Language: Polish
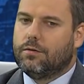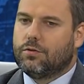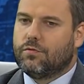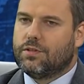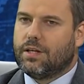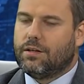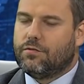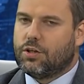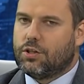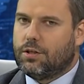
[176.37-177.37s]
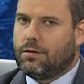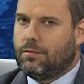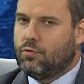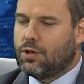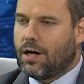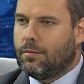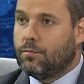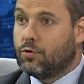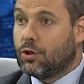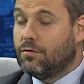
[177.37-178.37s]
są w stanie w czasie tym
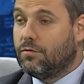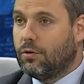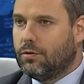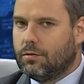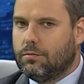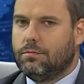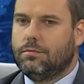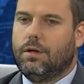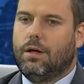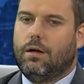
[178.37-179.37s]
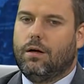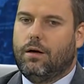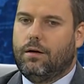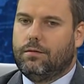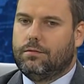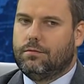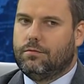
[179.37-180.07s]
szarym przed wojną E,